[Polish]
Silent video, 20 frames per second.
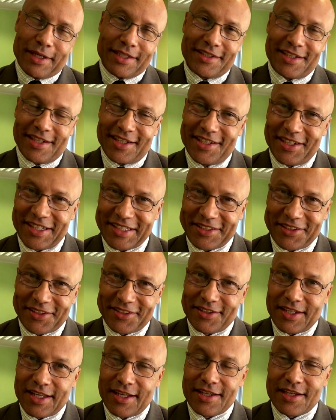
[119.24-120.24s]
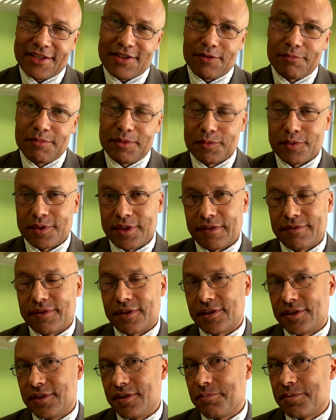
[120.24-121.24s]
Pani redaktor, no ja nie chciałbym tutaj
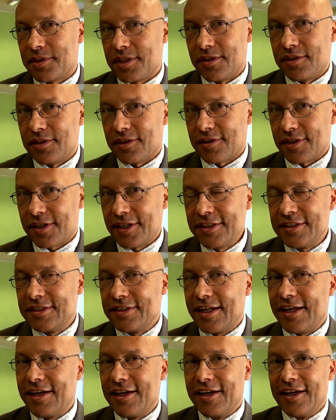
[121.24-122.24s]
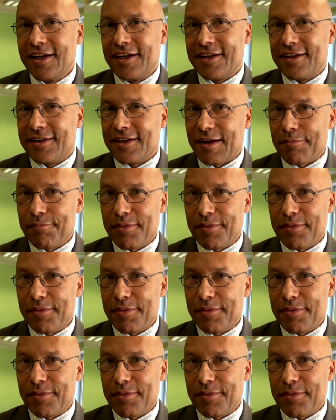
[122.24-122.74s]
wychodzić przed orkiestrę. Na